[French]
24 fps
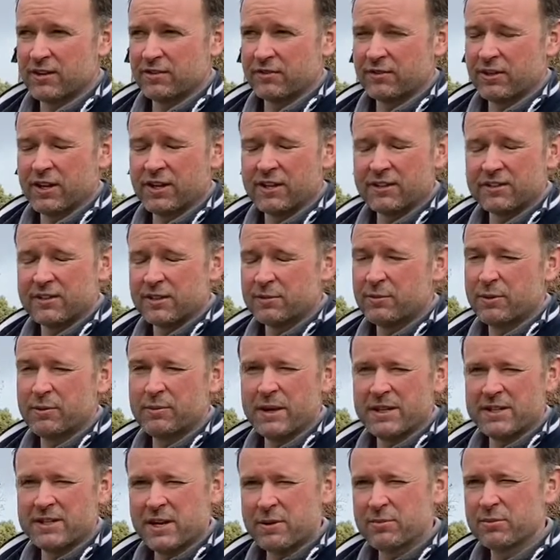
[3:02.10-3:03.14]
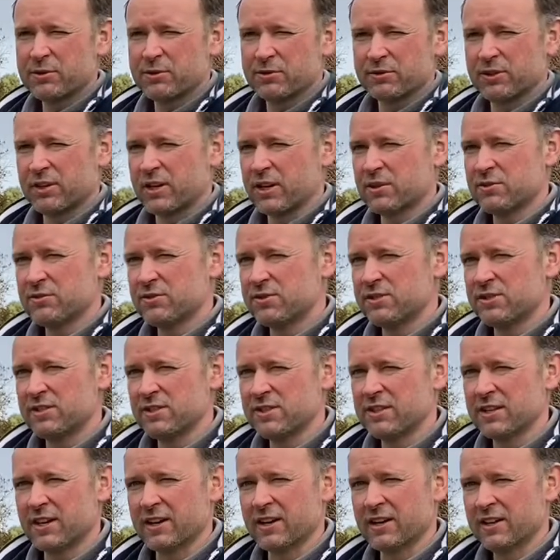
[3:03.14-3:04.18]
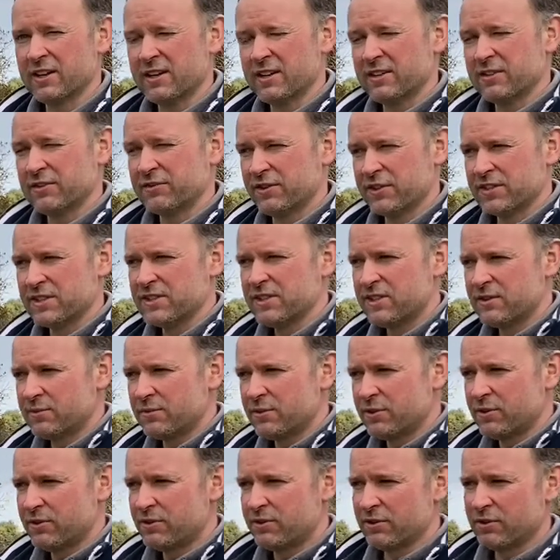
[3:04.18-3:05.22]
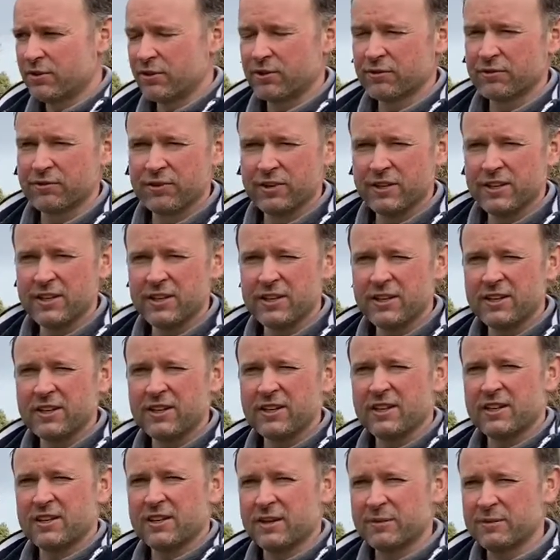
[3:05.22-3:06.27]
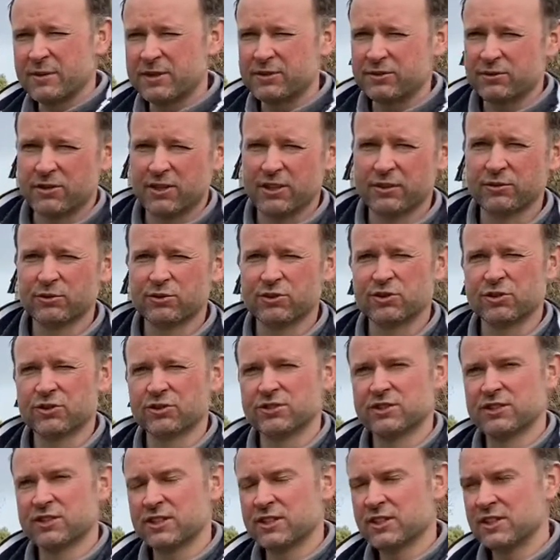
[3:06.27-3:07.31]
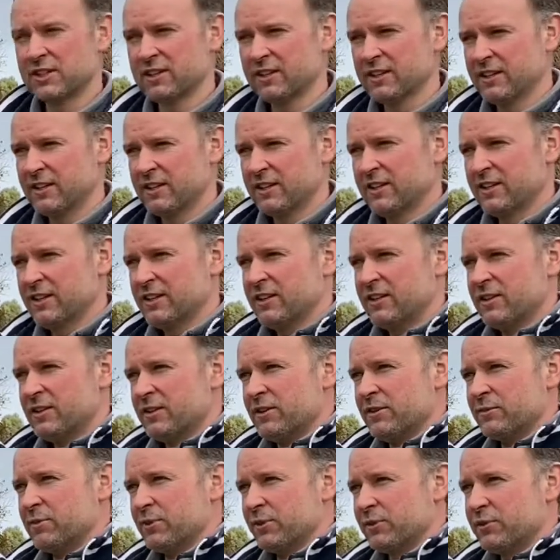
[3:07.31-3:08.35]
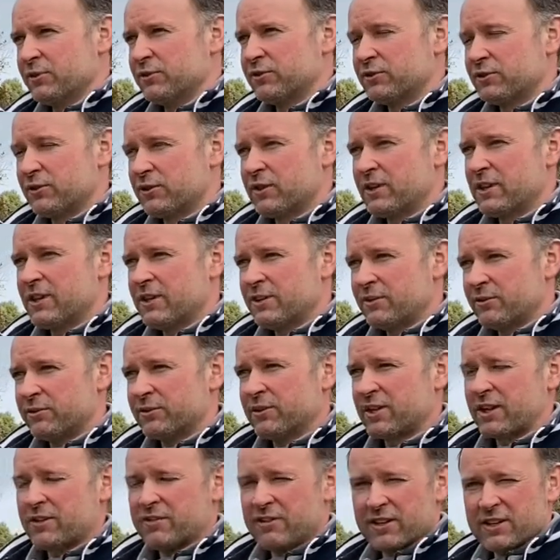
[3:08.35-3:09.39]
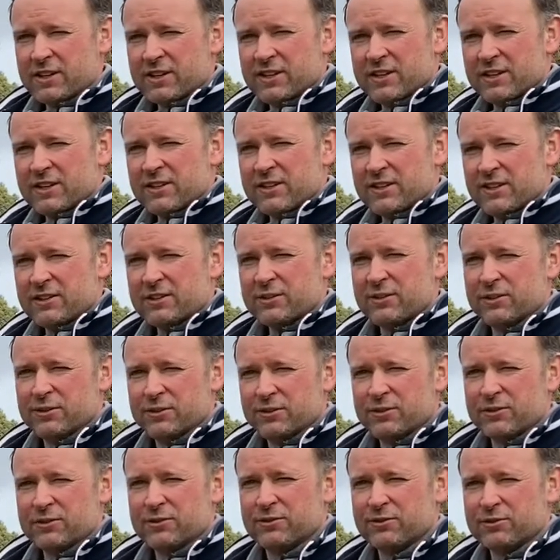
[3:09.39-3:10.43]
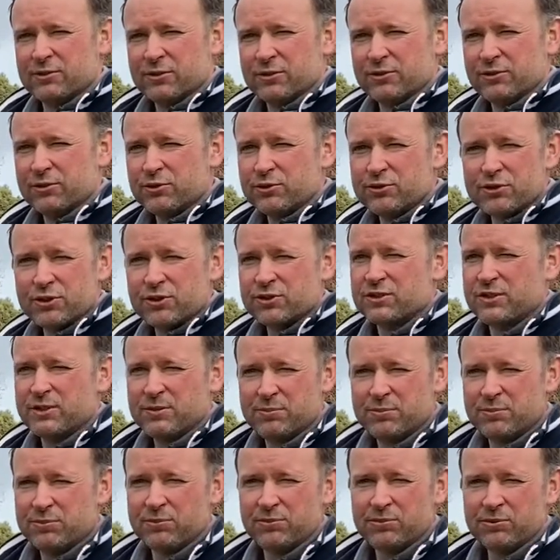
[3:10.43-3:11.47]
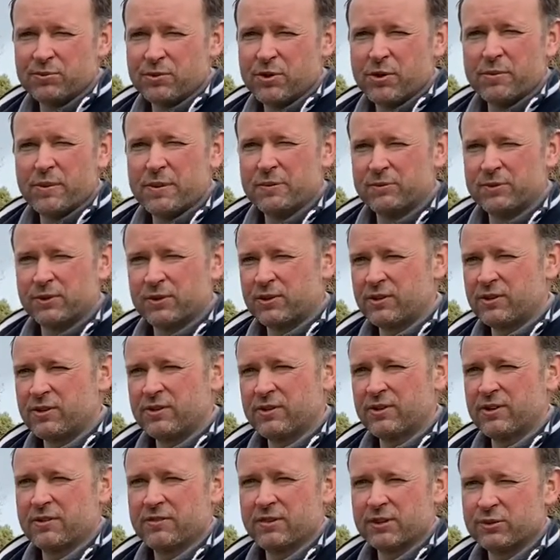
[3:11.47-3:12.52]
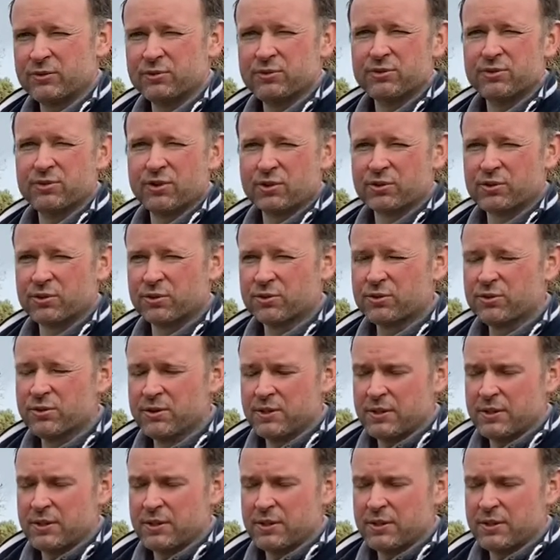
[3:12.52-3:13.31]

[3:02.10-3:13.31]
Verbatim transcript: elle est tellement maniable qu'on a réussi à facilement euh, l'enlever, la mettre sur un autre chantier. Pendant ce temps-là, on travaillait euh, sur deux chantiers plus ou moins en même temps avec une seule grue.